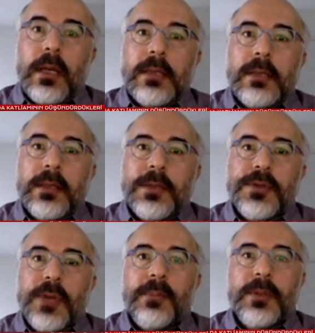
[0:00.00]
aslında
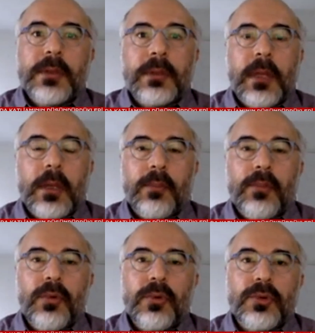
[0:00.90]
Trump'ın
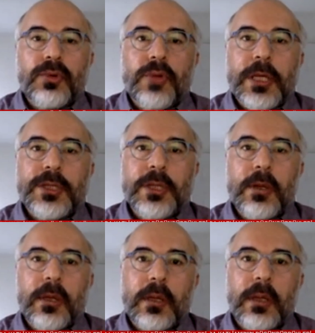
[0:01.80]
bu
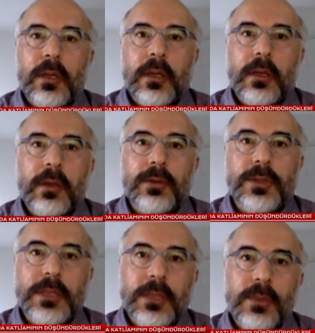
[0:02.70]
süreçte e,
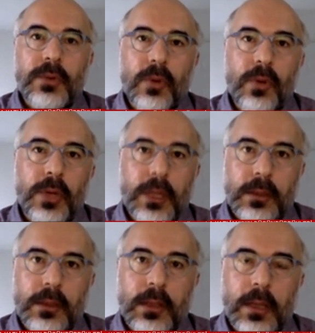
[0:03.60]
ciddi bir rol
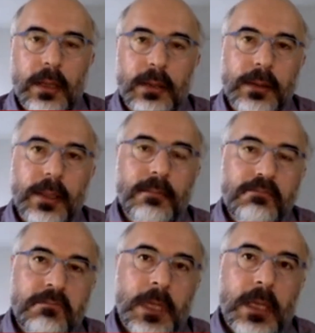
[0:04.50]
oynadığı kanaatindeyim.
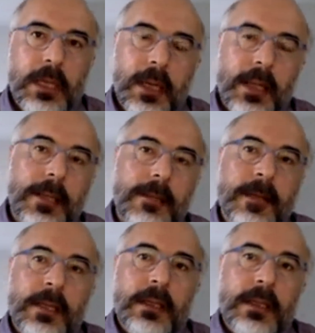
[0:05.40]
Yani
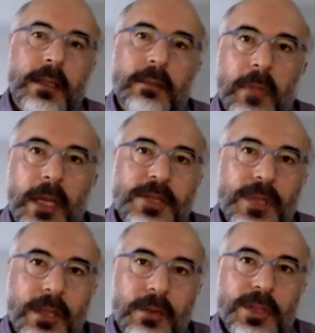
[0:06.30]
her
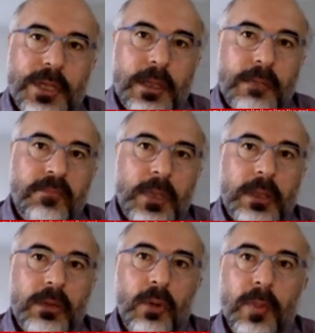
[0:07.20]
şeyden önce
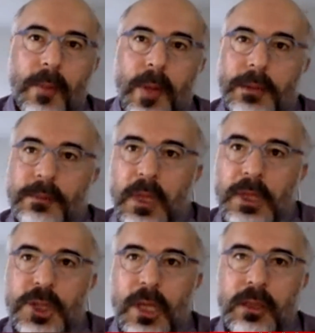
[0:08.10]
e, Obama'nın
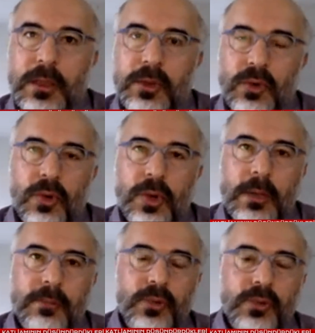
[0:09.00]
başkanlığını
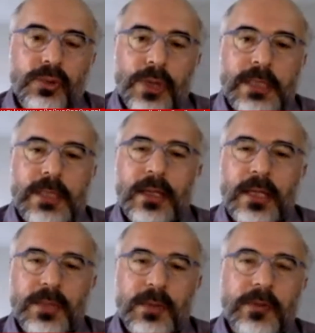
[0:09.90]
doğuran bu
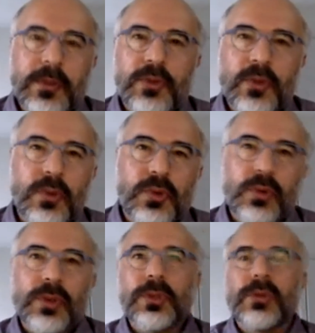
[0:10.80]
küreselleşme ve
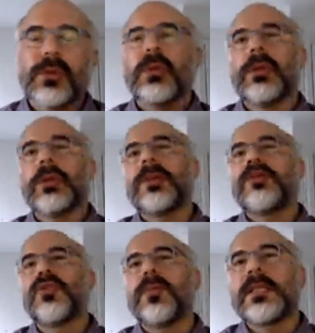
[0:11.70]
çoğulculuk e,
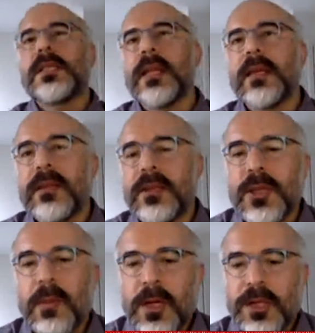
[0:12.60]
tecrübesine
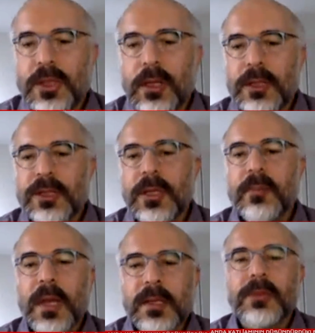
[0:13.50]
gittikçe marjinalleşen
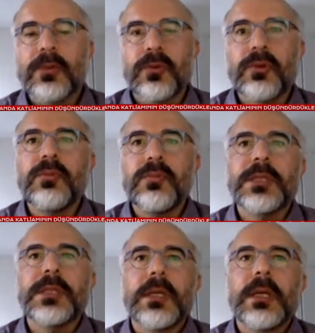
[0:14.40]
beyaz kültürün bir